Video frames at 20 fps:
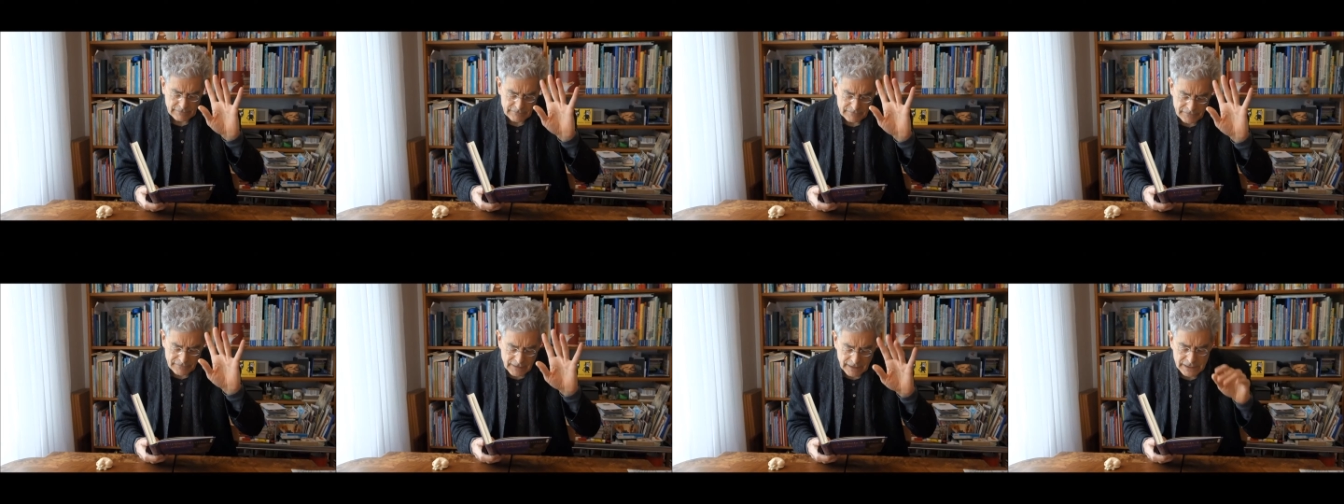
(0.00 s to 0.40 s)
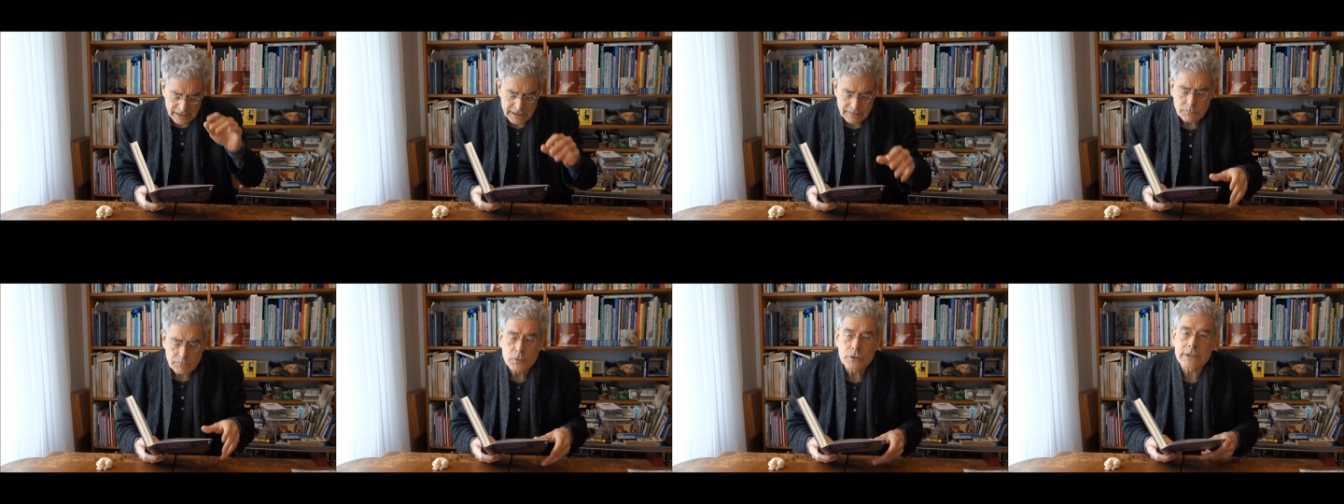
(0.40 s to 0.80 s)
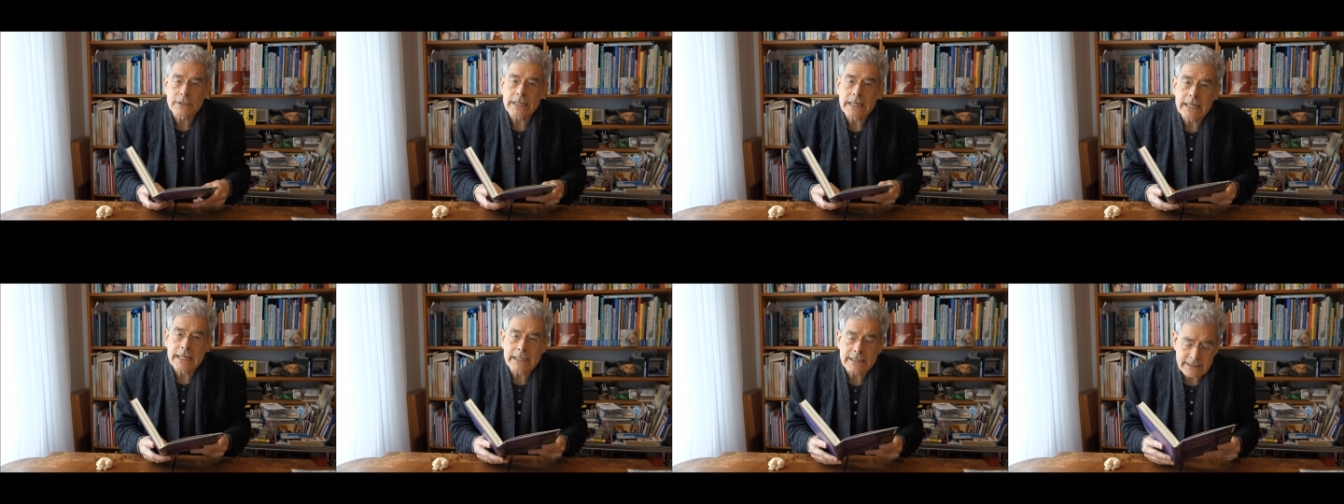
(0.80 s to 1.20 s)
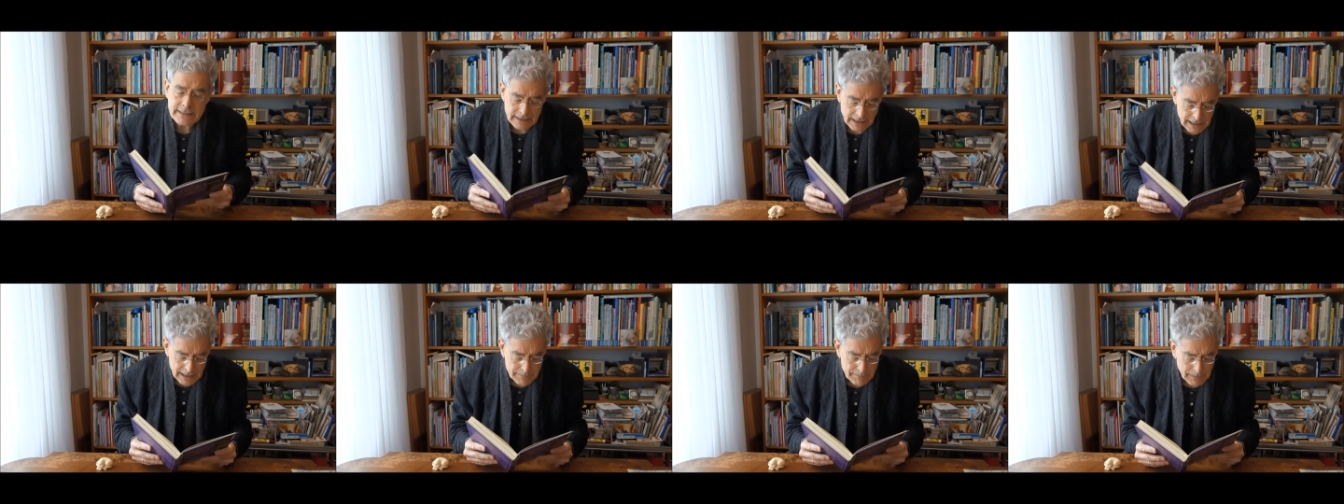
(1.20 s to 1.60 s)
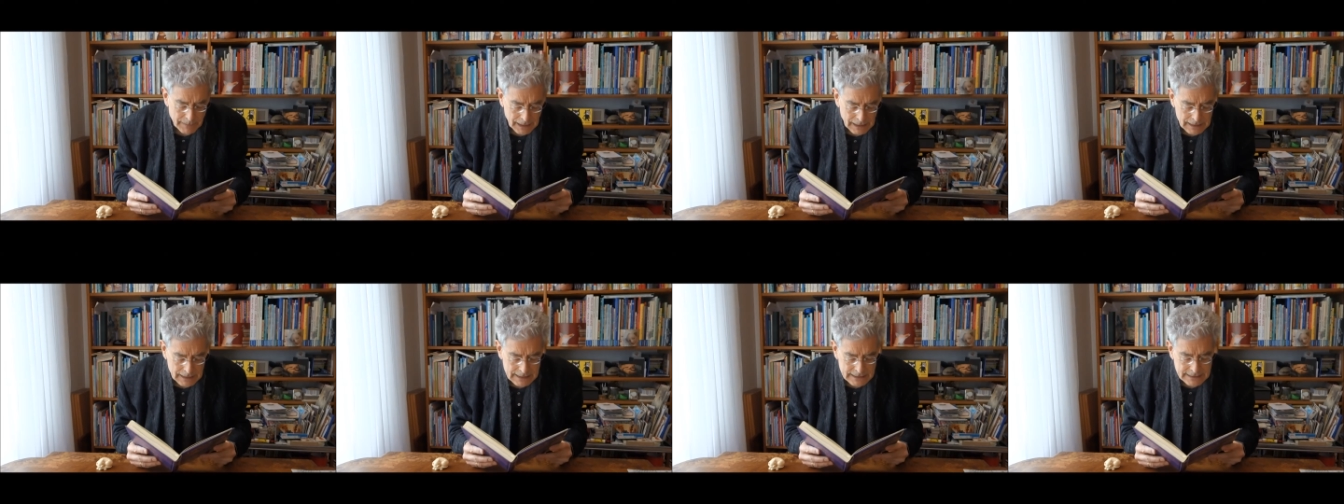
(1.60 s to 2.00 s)
Vielleicht muss erst
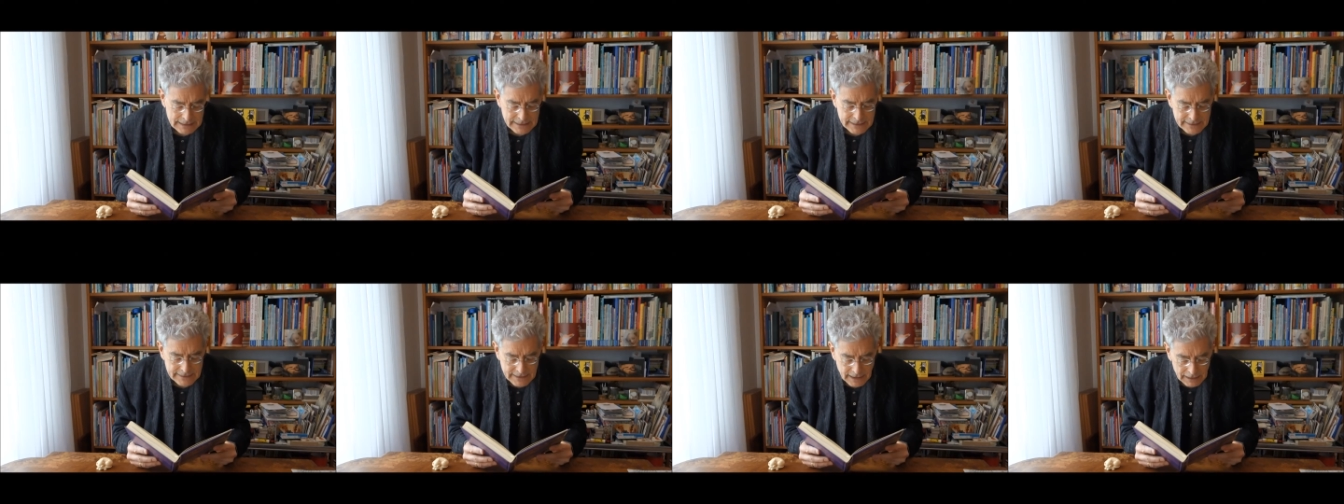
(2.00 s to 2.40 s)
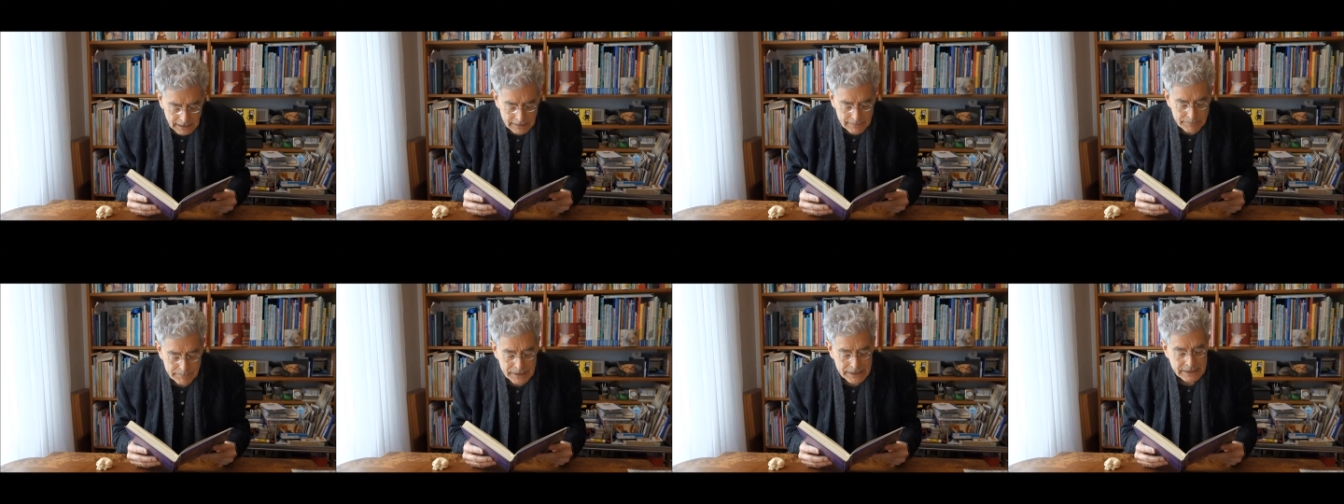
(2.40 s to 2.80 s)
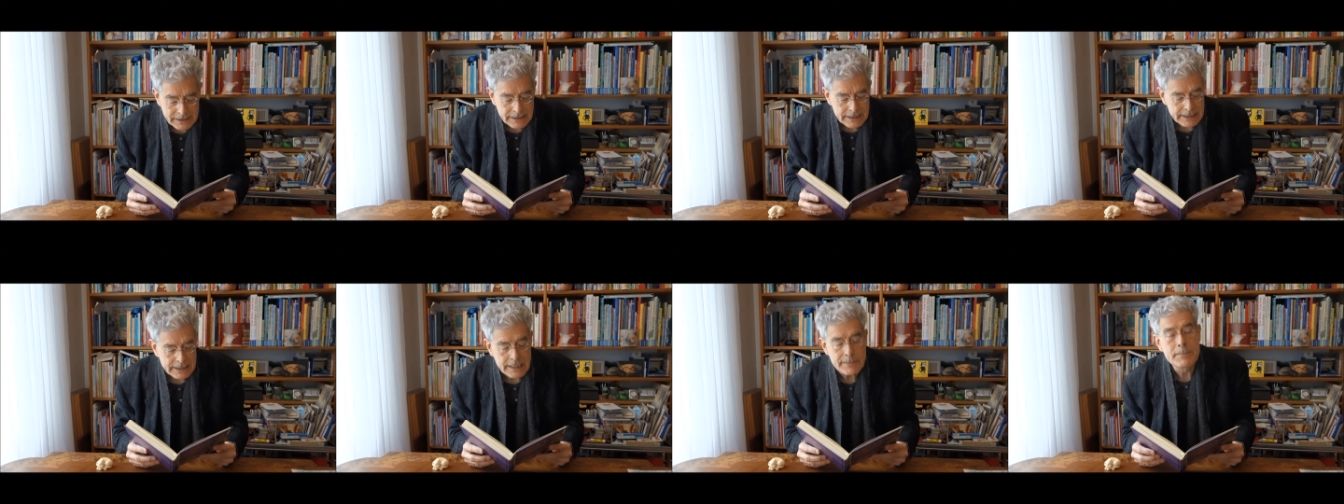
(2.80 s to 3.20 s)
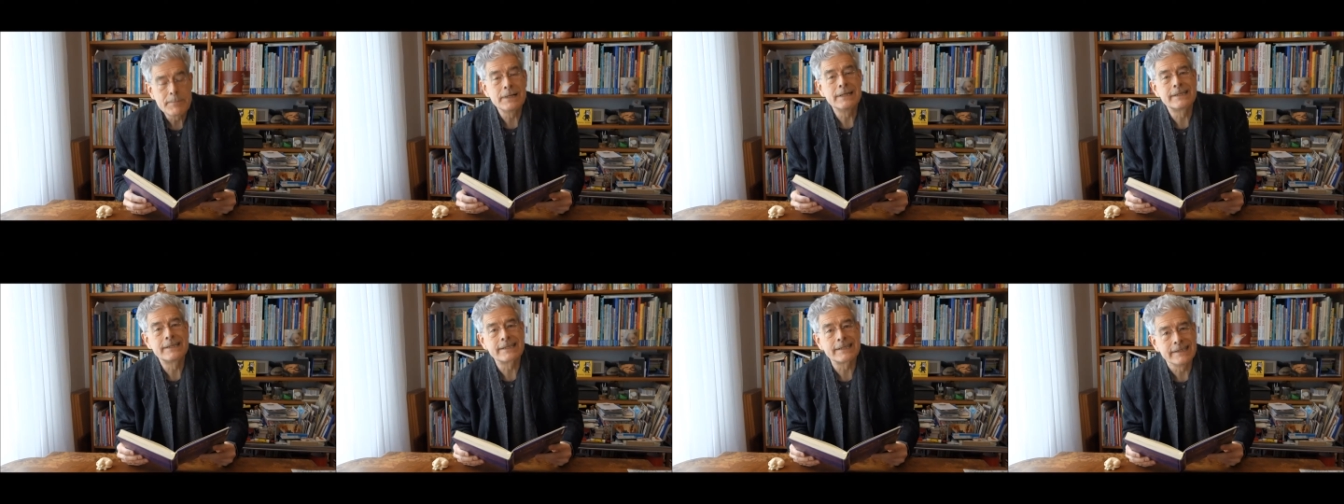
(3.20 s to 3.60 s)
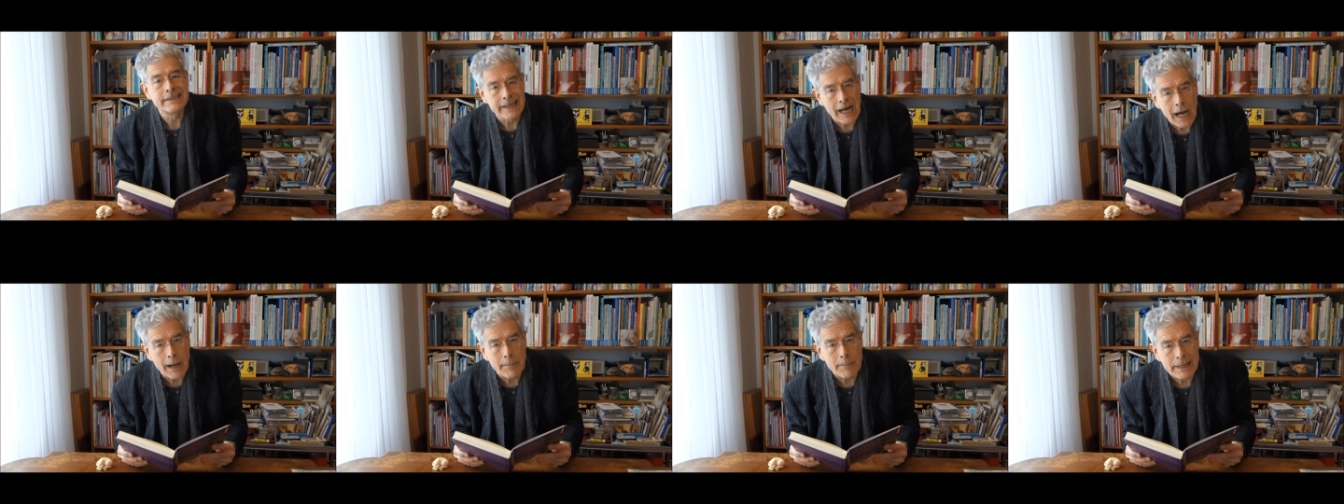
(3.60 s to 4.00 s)
einmal die Sache mit Lippels
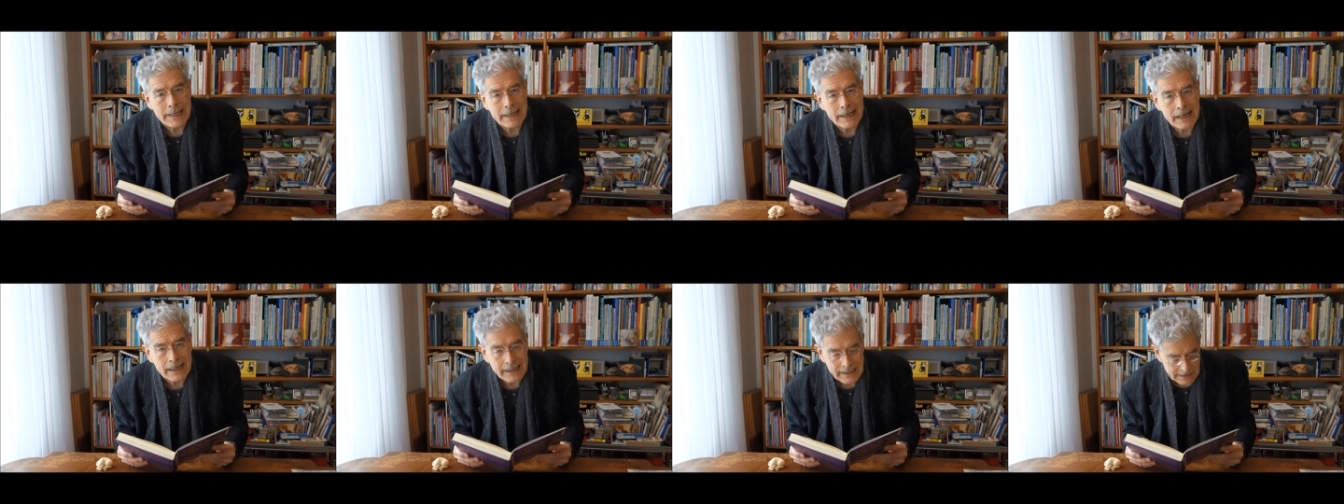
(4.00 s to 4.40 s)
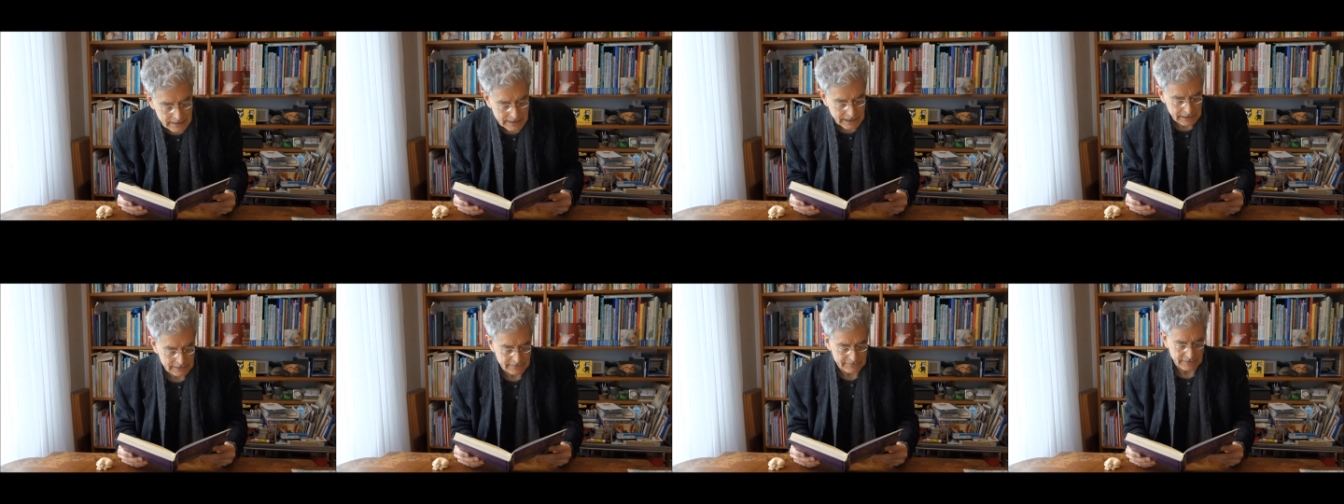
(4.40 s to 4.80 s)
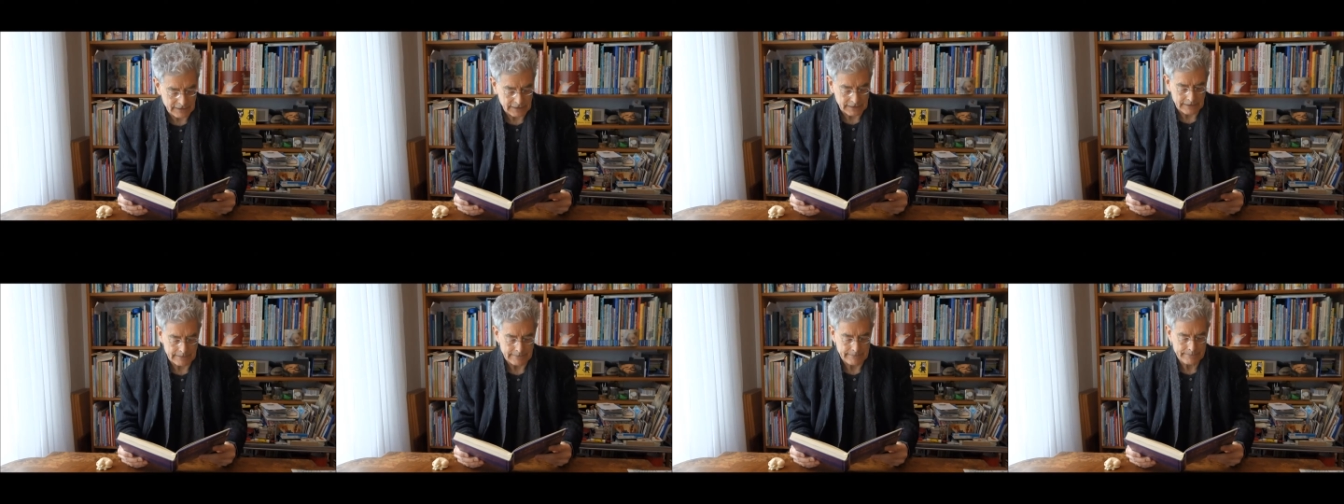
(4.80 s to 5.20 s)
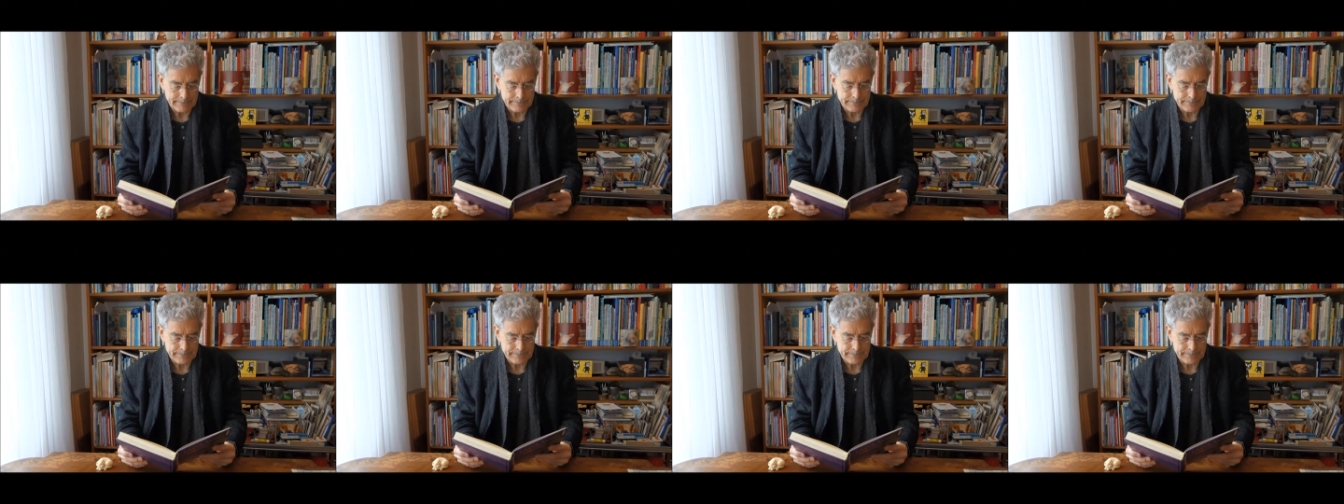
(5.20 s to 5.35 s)
Namen erklärt werden.